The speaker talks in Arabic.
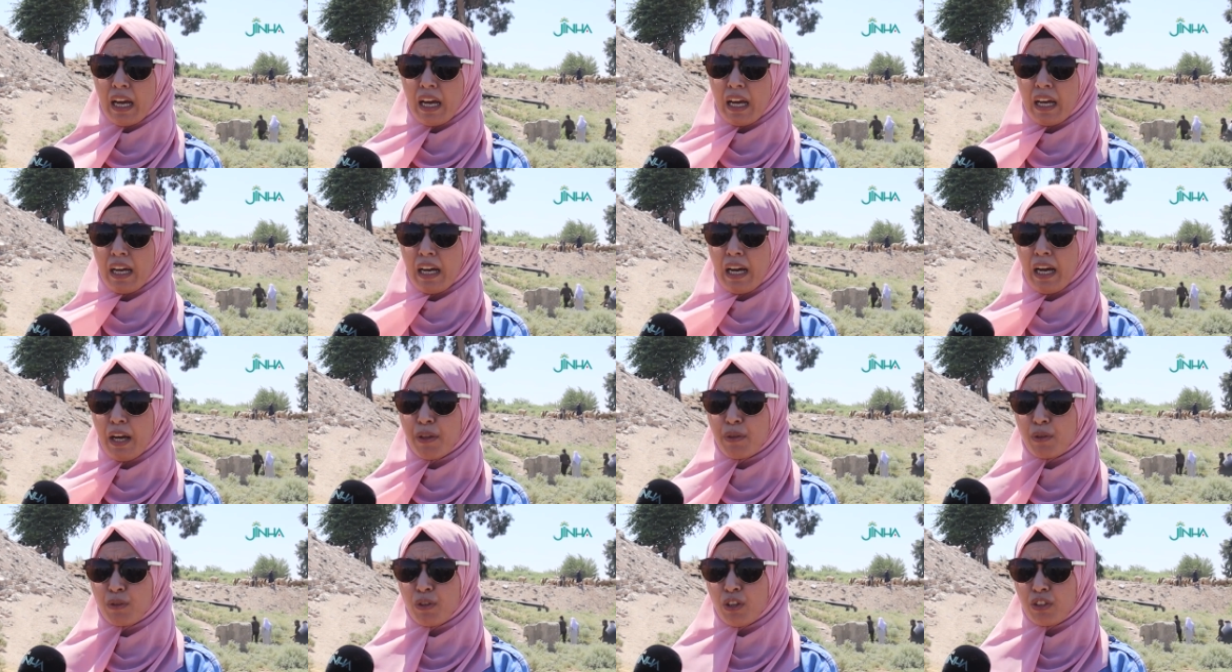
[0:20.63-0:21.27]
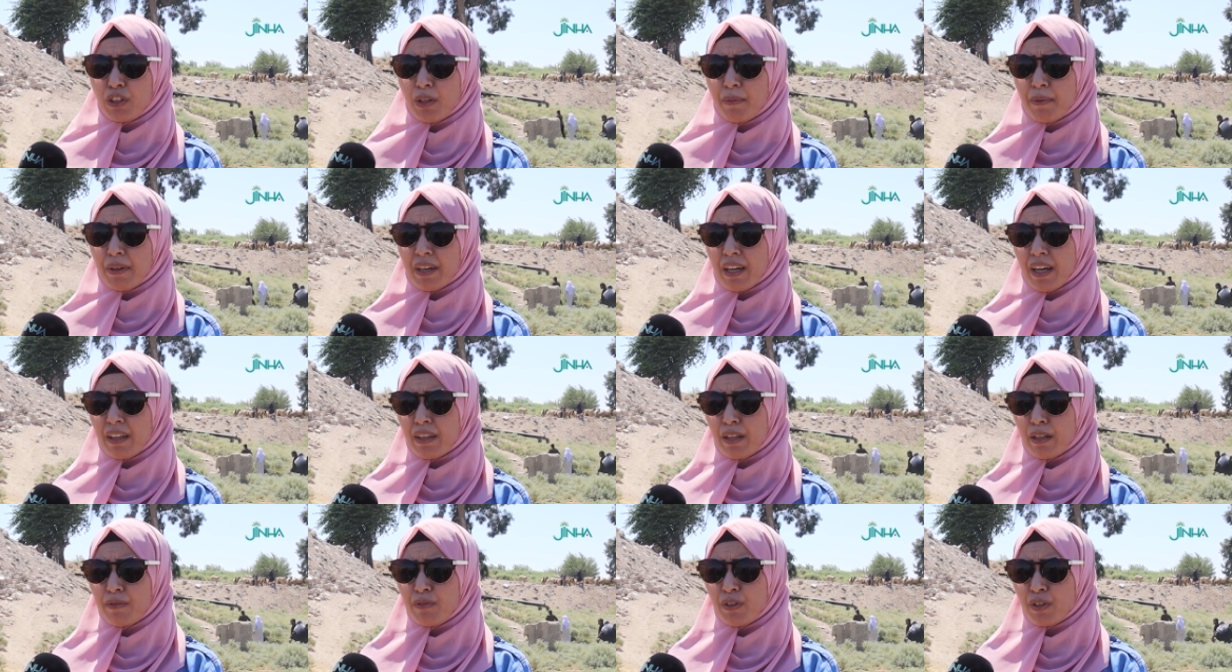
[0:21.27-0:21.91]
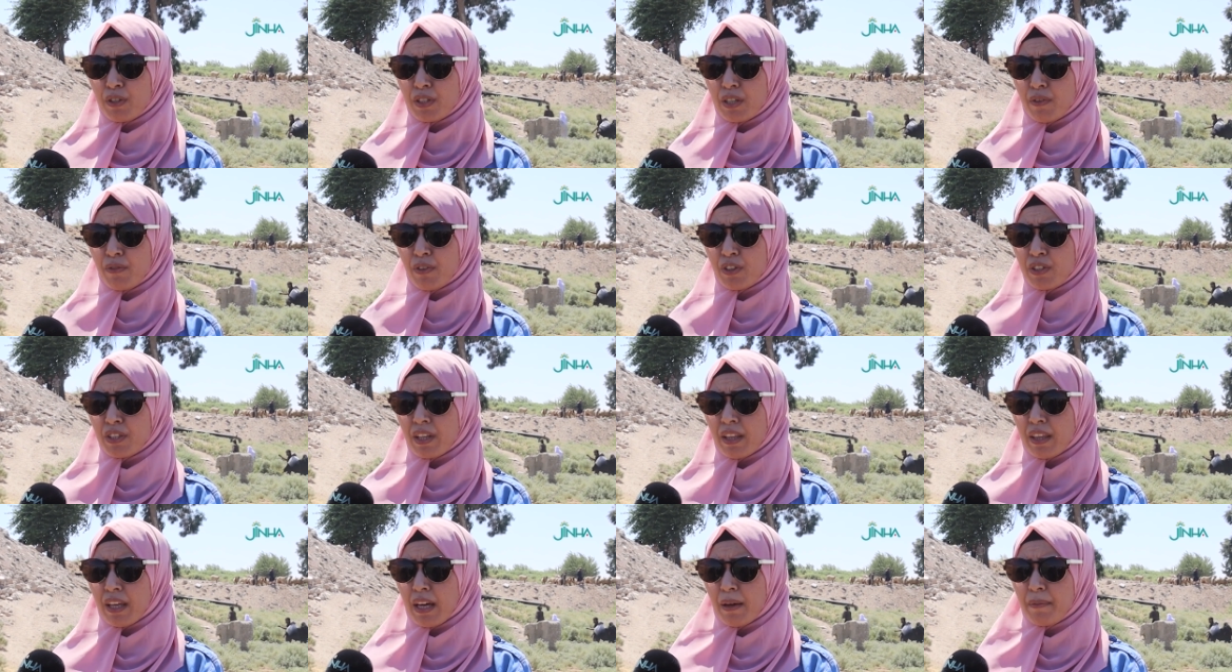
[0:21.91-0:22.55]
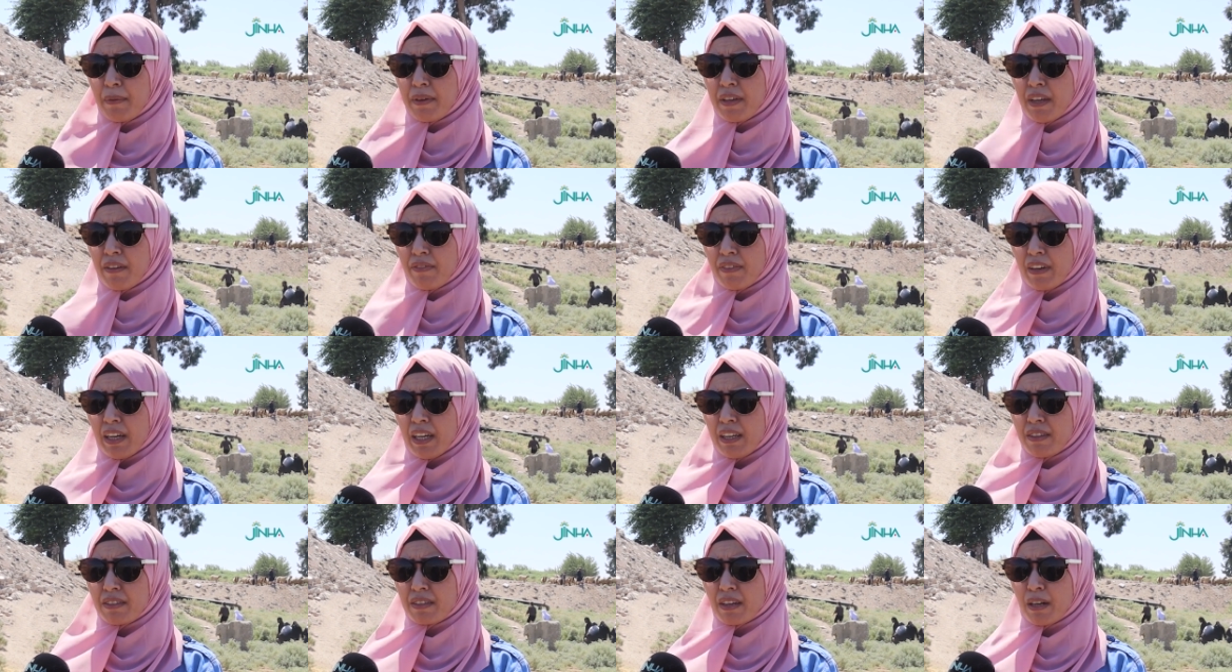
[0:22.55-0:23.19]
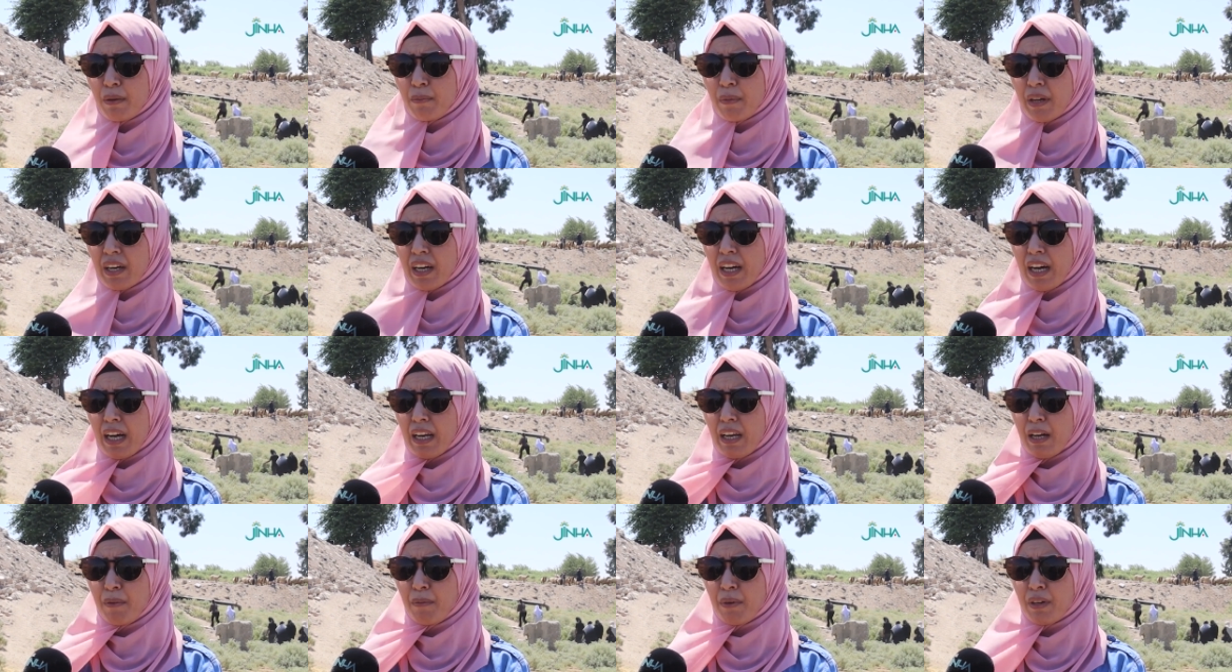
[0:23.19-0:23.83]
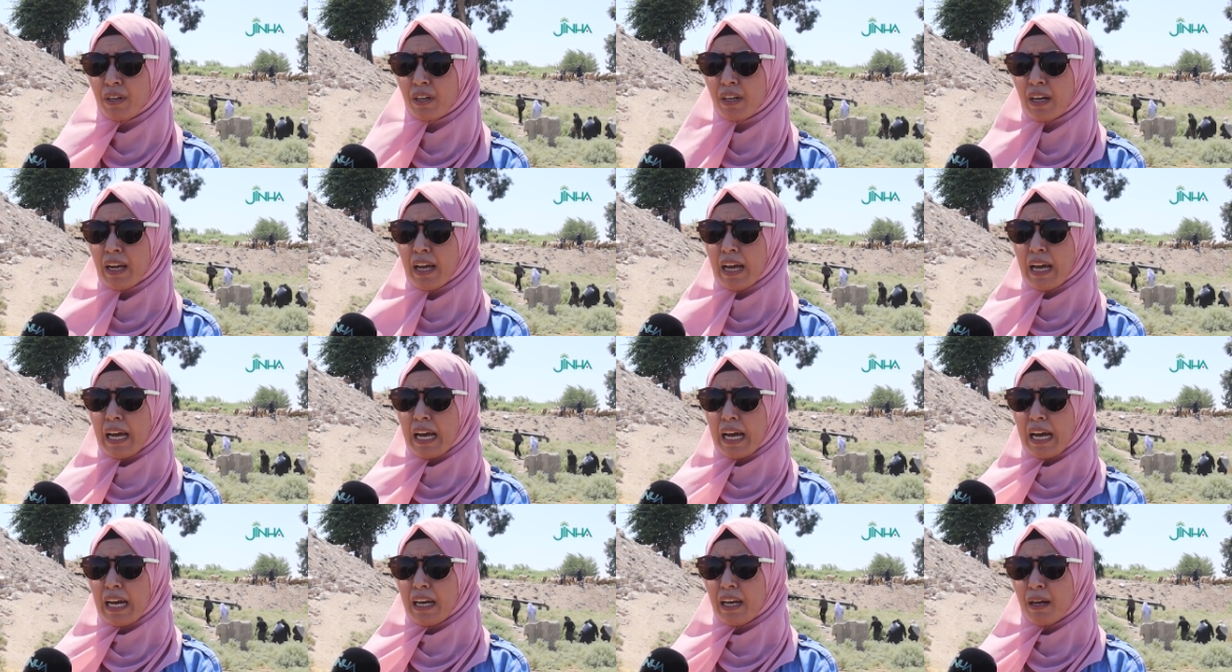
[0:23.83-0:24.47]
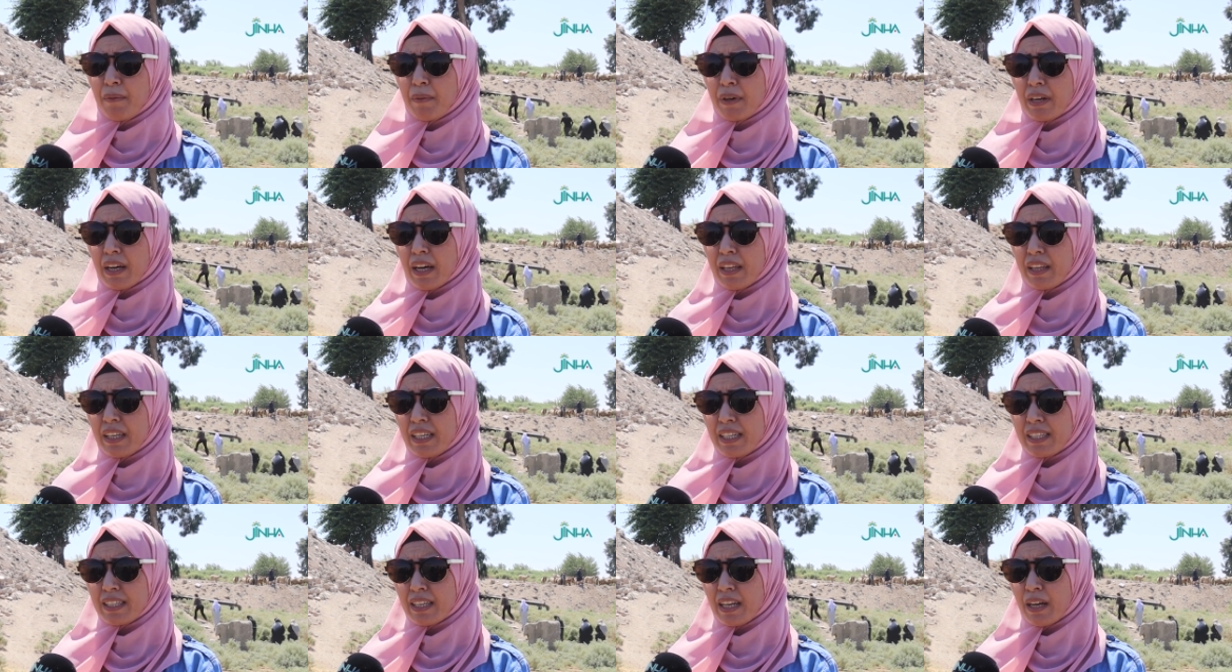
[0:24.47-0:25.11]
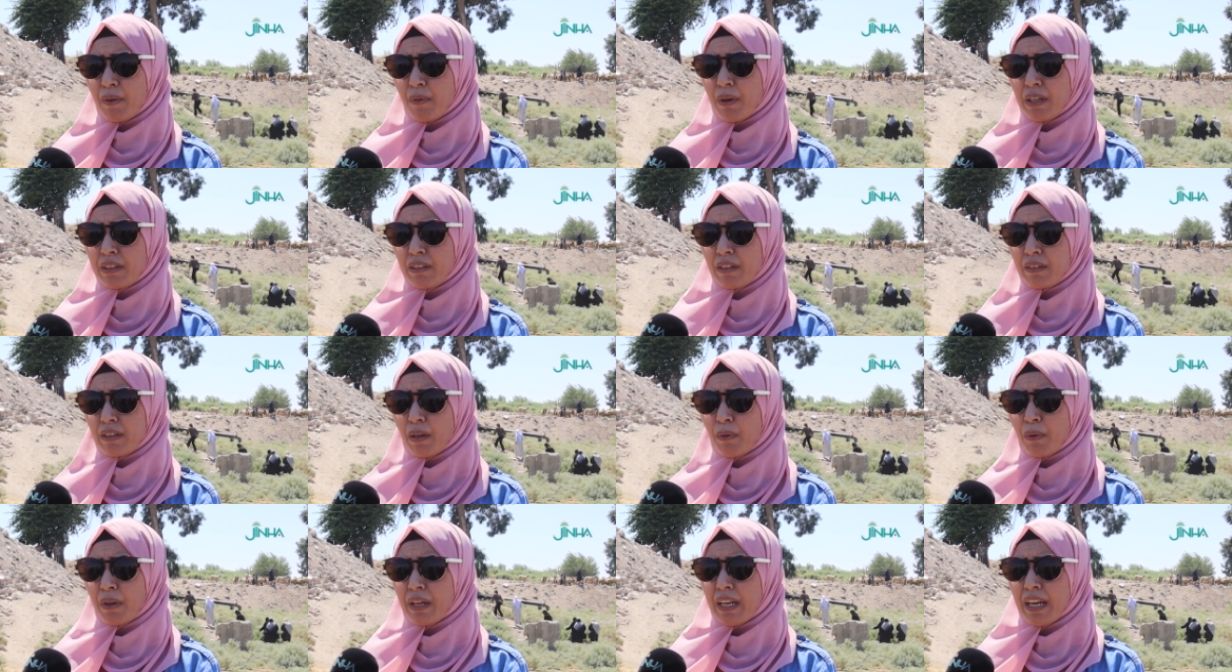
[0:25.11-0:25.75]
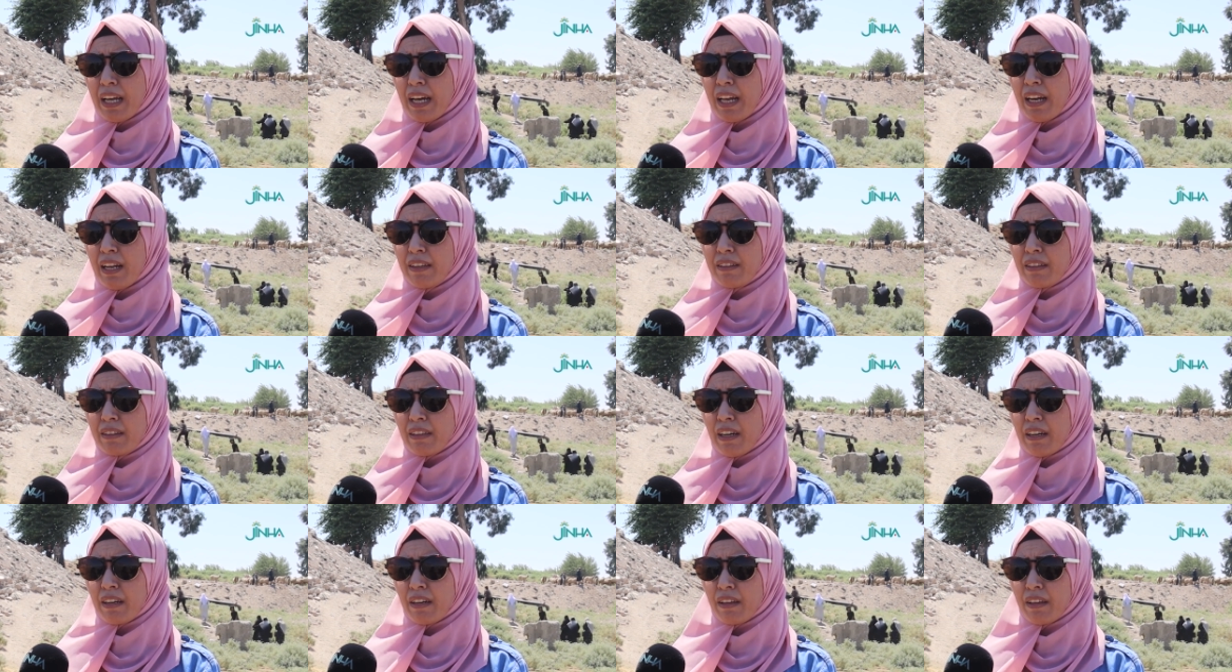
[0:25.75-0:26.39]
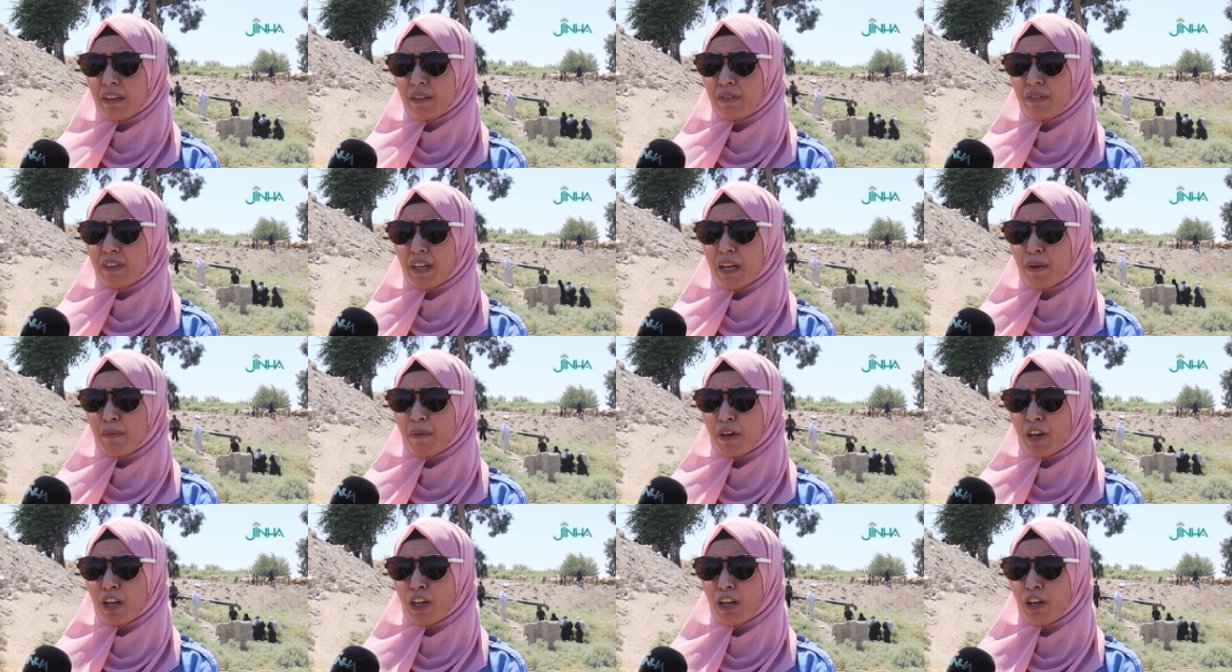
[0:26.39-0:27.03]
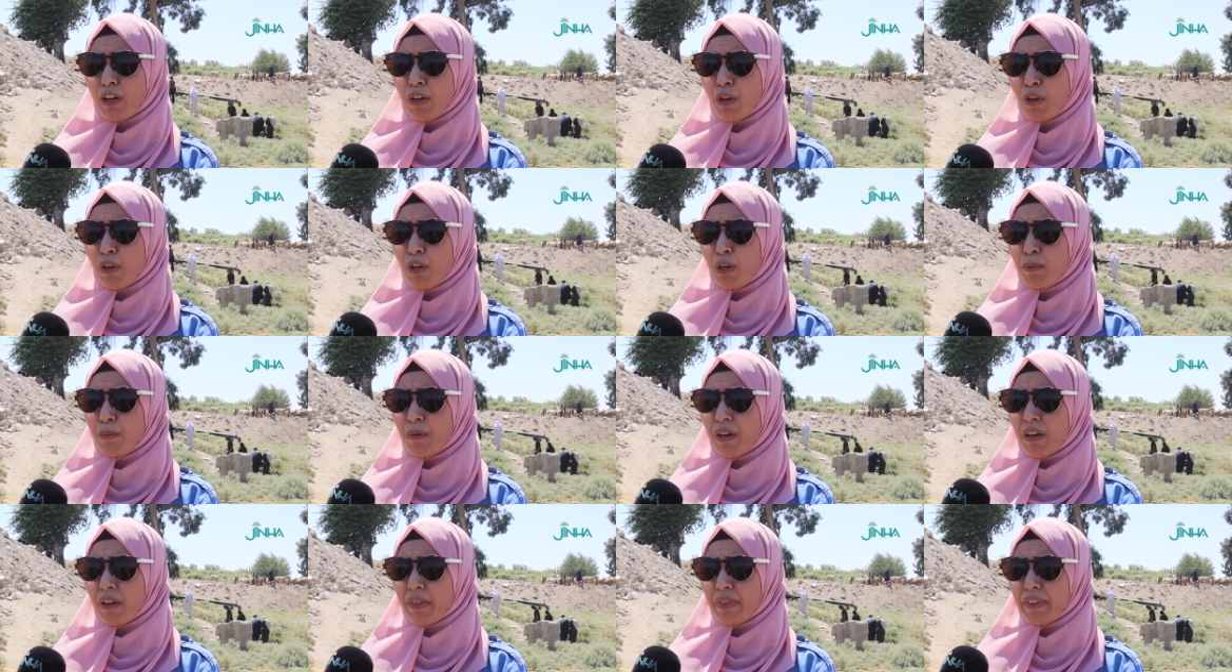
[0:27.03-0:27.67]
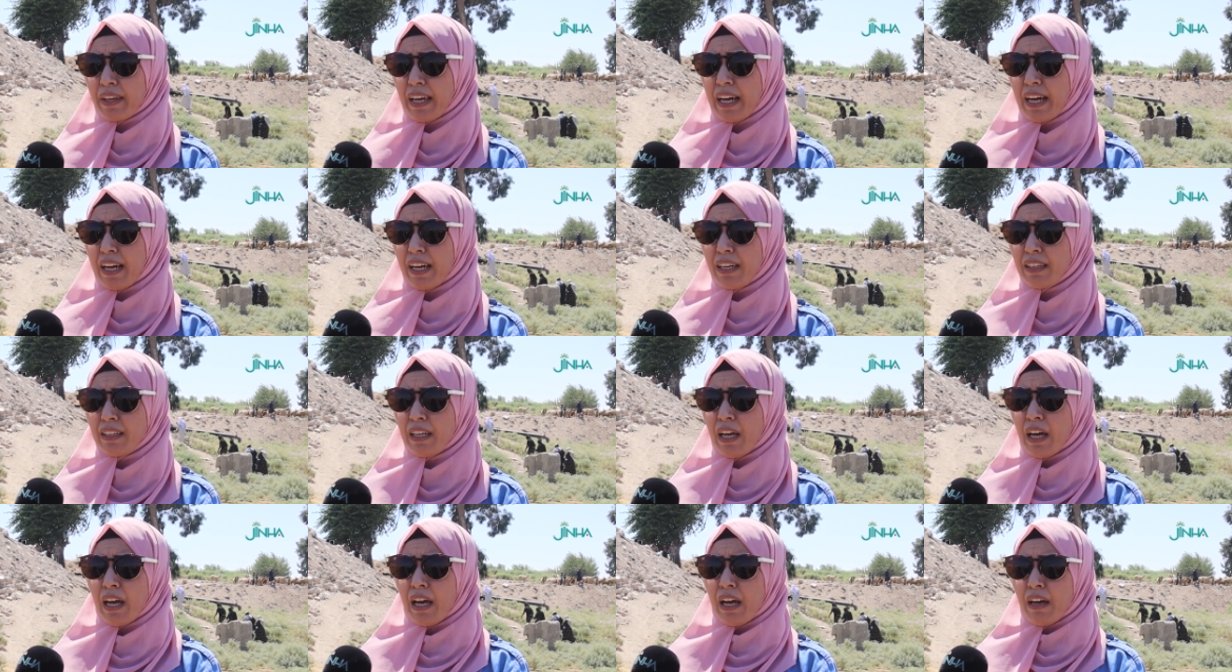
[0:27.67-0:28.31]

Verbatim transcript: حيث تعتبر هذه الفرصة فرصة ذهبية في عصر المرأة على مر على مر هذه السنوات الطويلة التي تعرضت فيها المرأة للظلم والاضطهاد